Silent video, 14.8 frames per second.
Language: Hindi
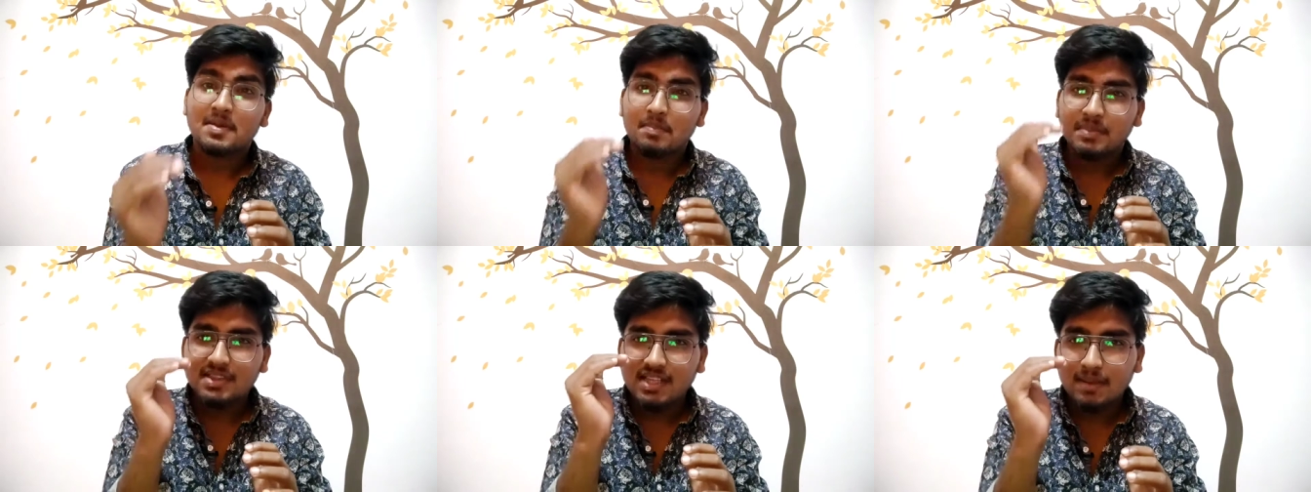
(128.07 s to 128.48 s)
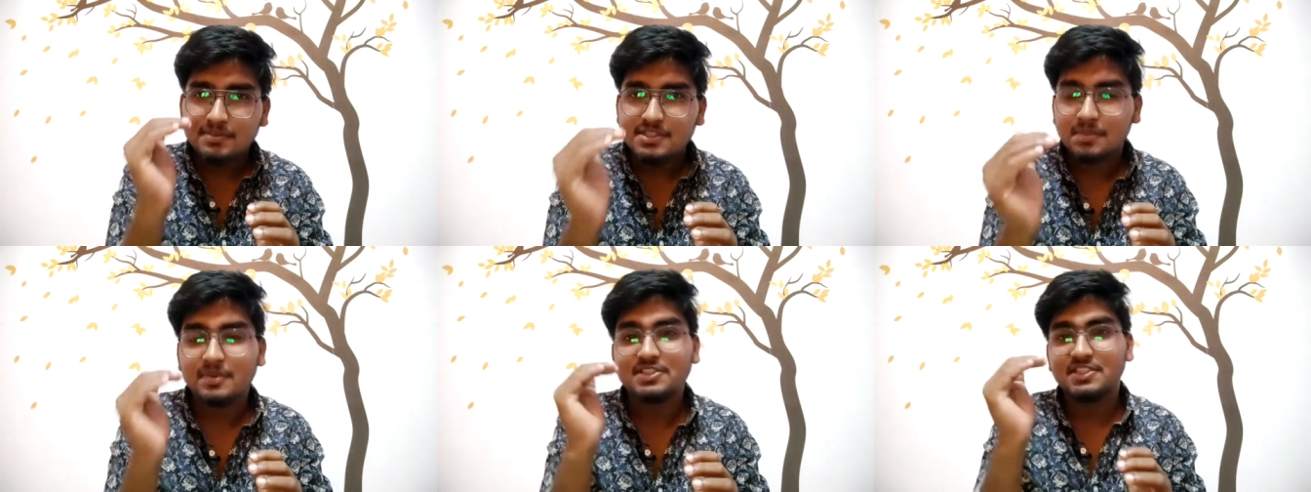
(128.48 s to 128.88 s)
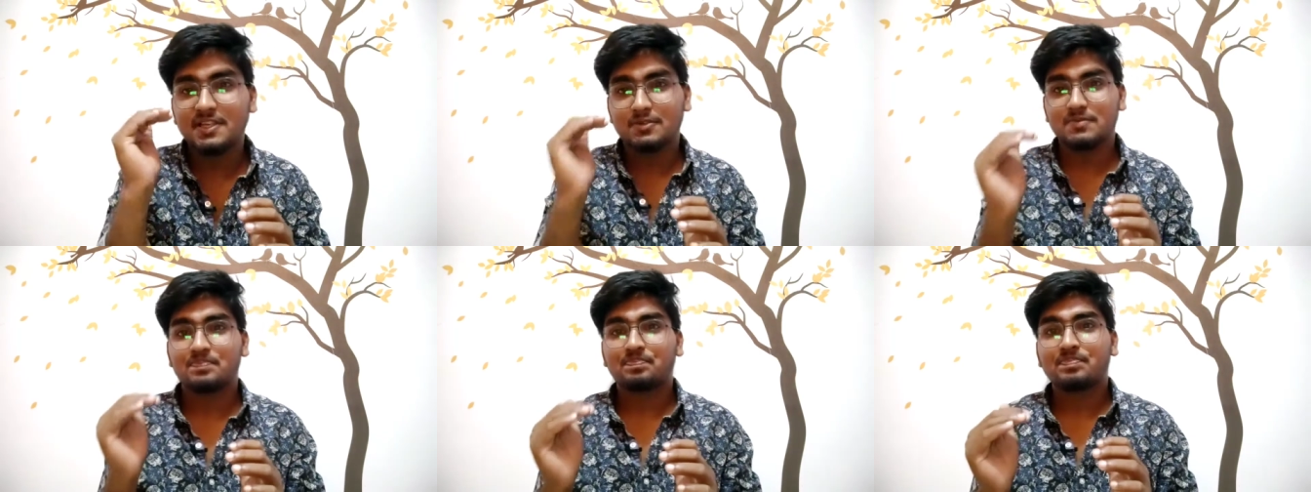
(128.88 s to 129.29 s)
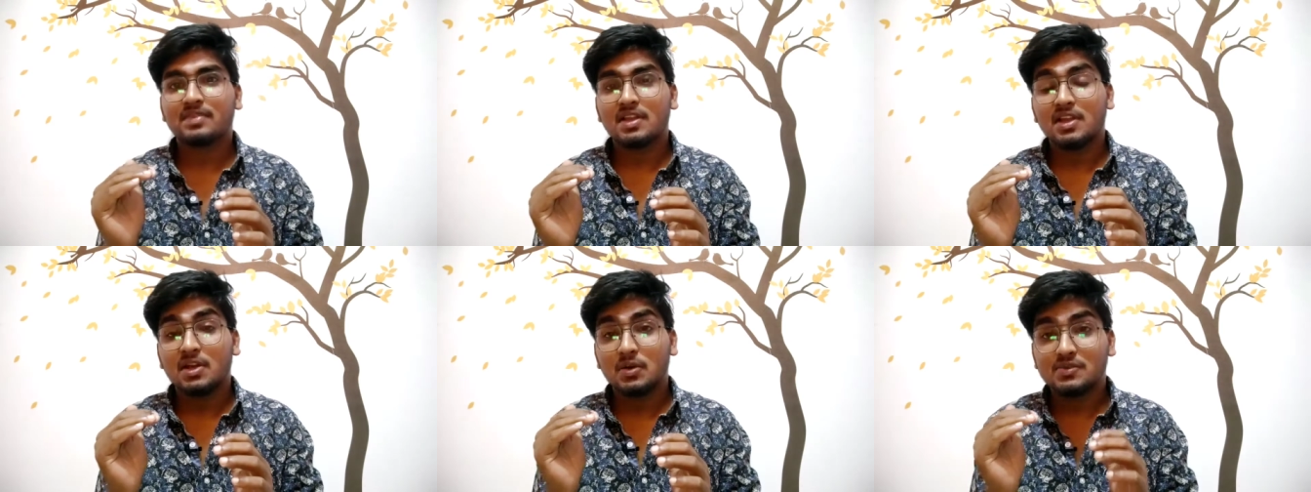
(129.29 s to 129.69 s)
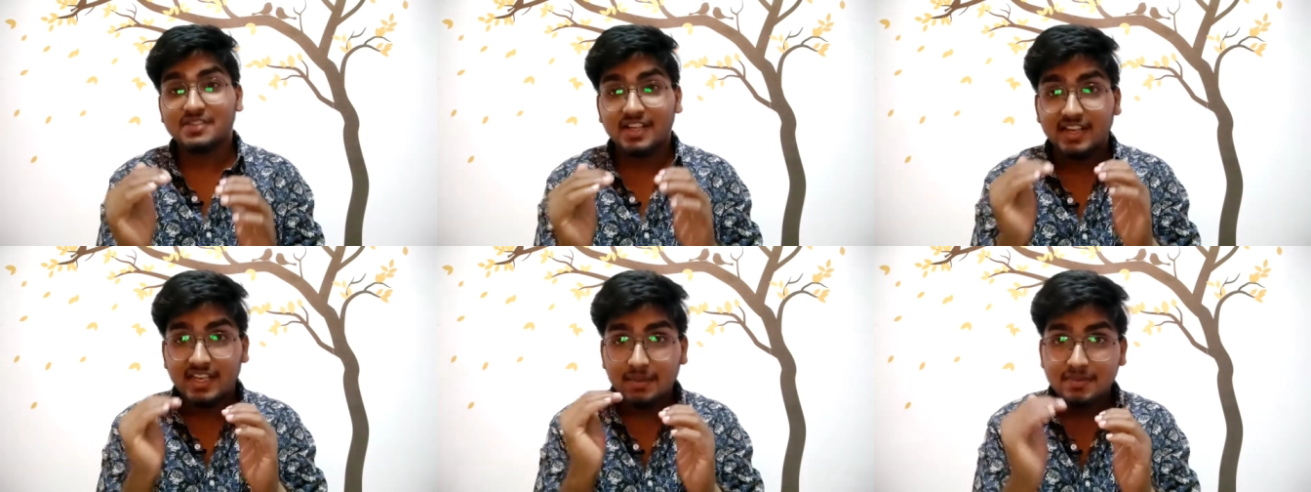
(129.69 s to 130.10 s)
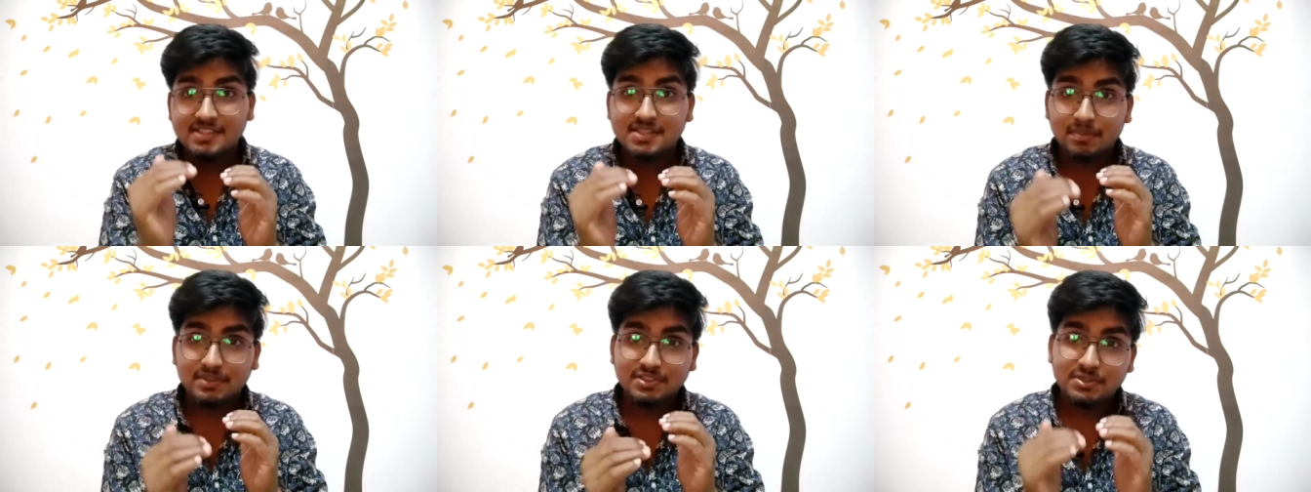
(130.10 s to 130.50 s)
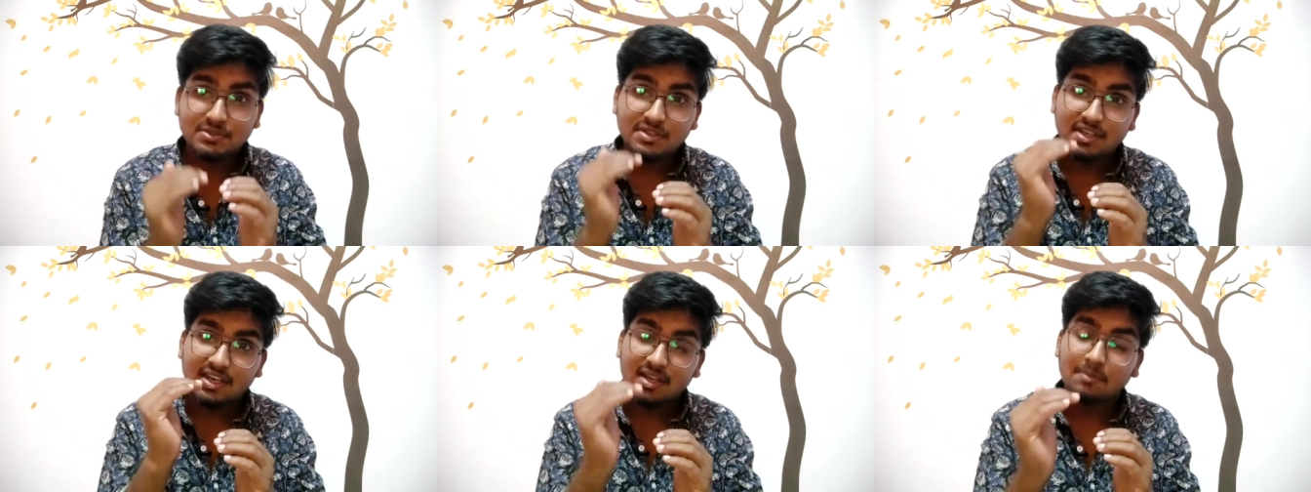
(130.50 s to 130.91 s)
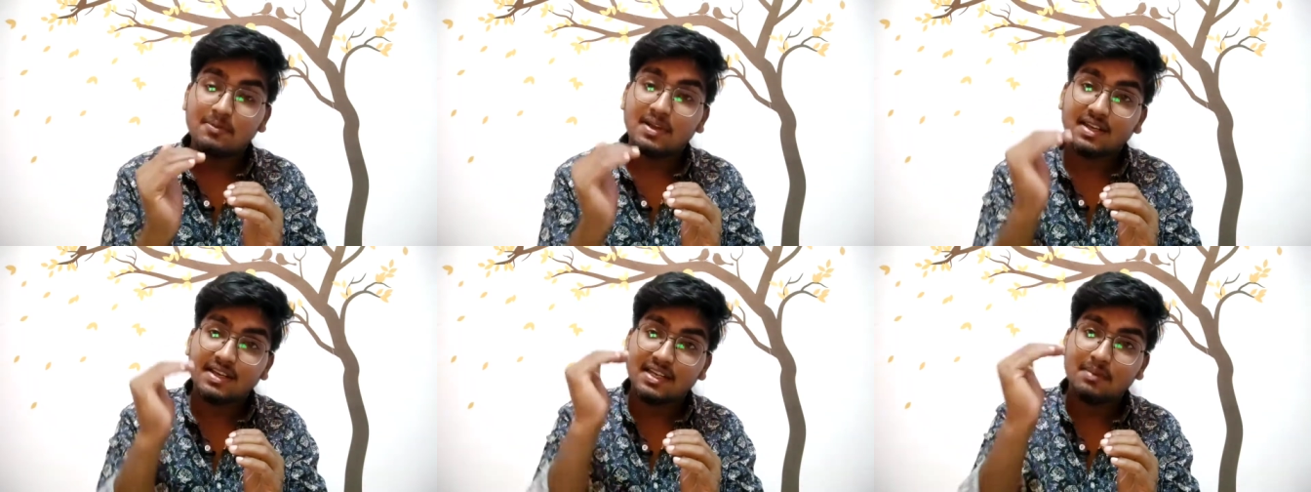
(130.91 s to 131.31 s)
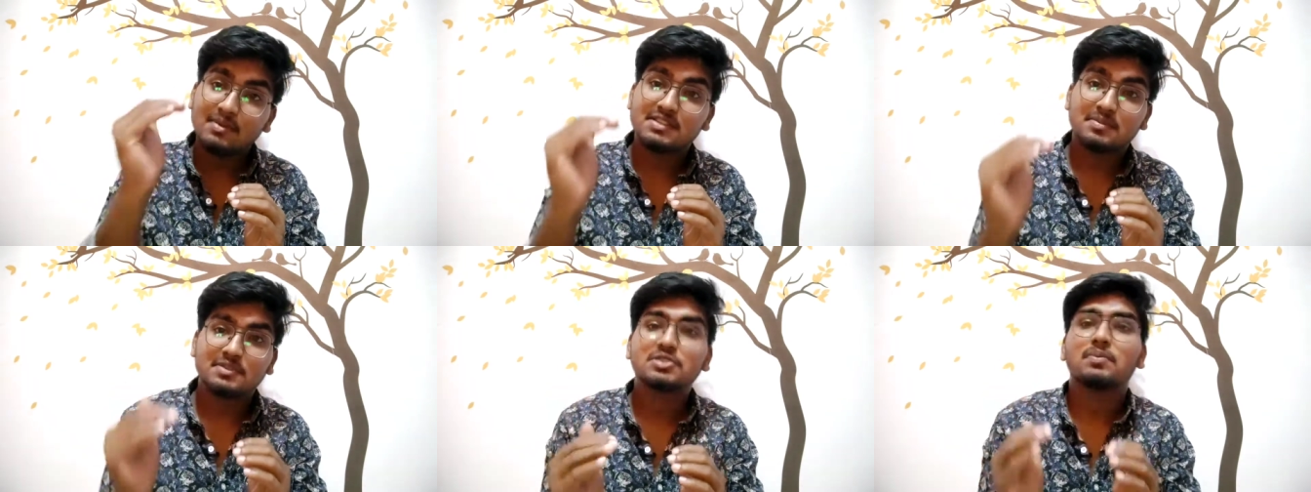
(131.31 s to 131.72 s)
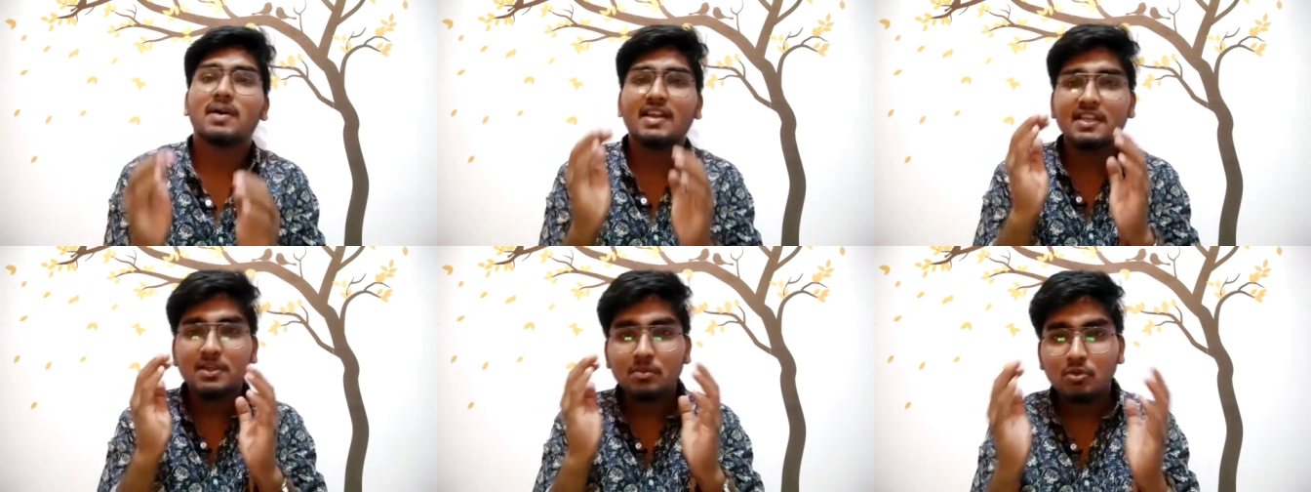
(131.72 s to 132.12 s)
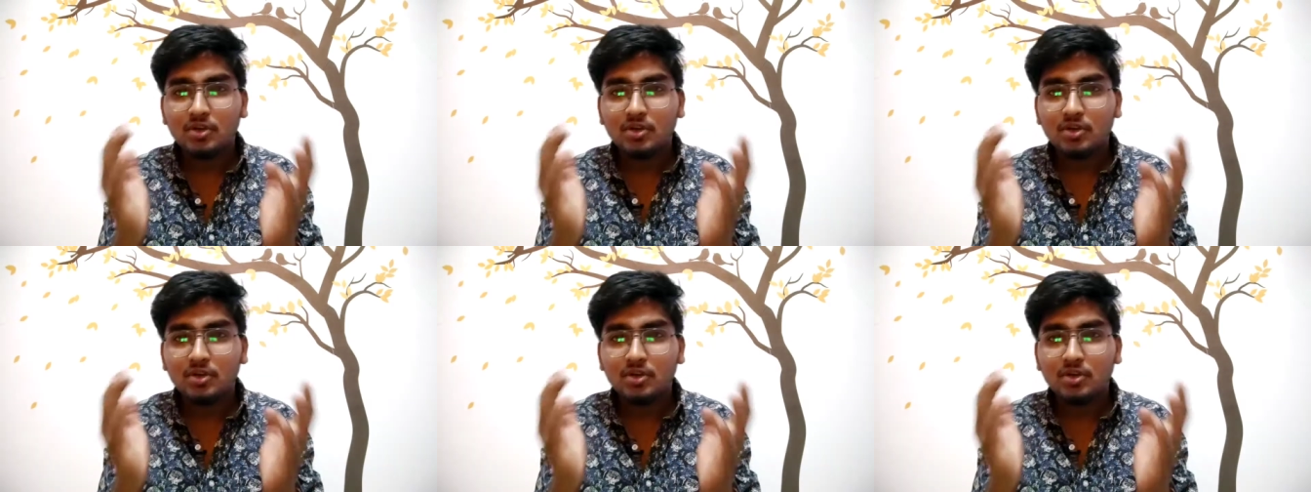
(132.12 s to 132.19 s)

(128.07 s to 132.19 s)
मतलब आप समझिए उसका लेवल समझिए उसके लव का लेवल समझिए भले ही